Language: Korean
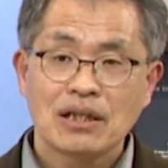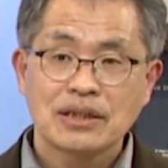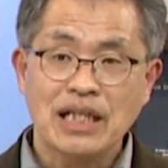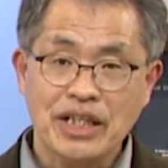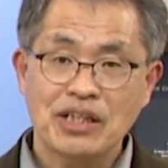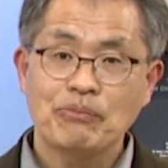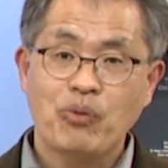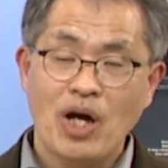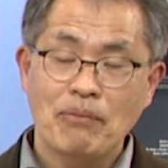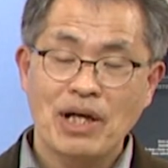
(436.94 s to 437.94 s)
자기를
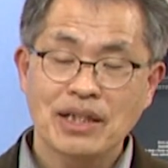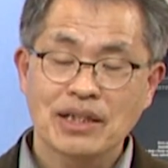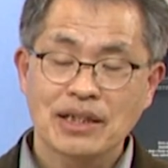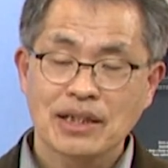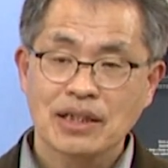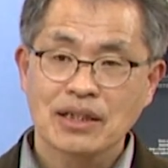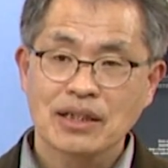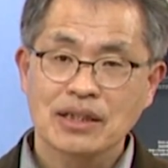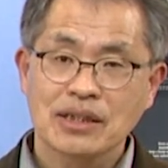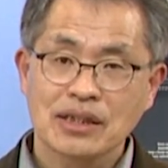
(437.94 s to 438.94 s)
포함한
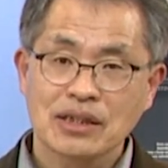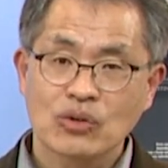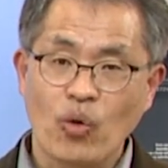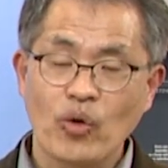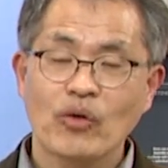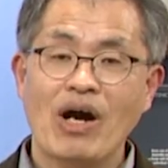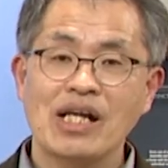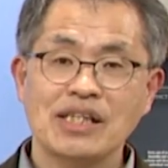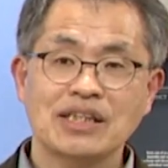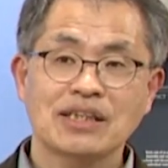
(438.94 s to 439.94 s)
그 고위
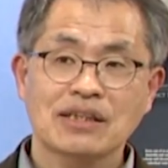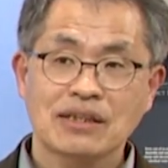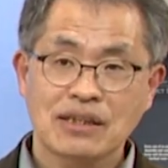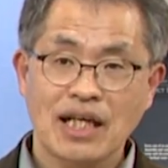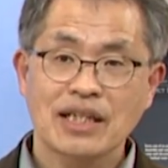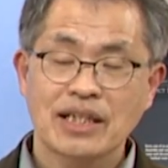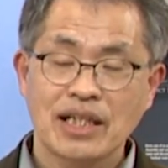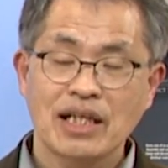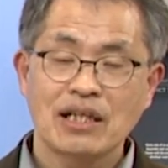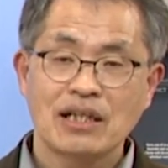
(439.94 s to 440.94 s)

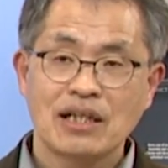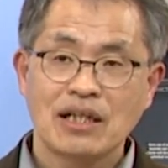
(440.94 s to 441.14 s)
관리직들한테